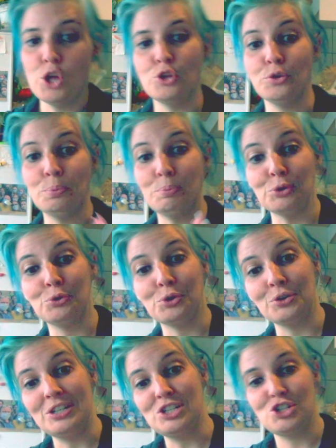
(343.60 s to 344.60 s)
de porno
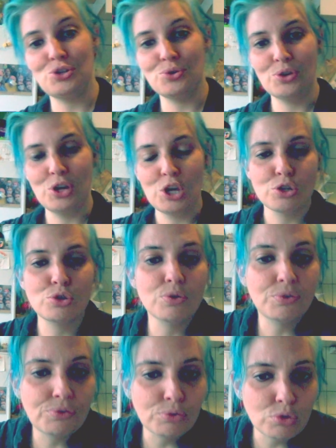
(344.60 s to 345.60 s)
religieux, de
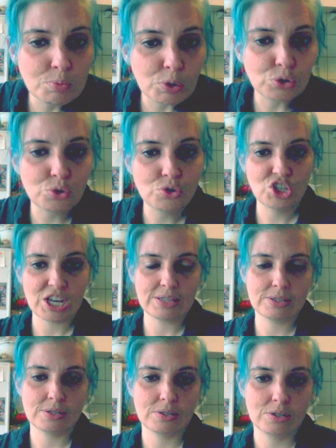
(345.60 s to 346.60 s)
foot pour
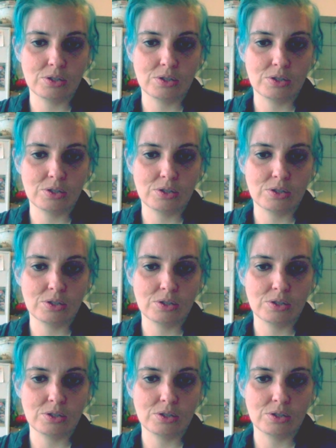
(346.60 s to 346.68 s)
cul-de-jatte,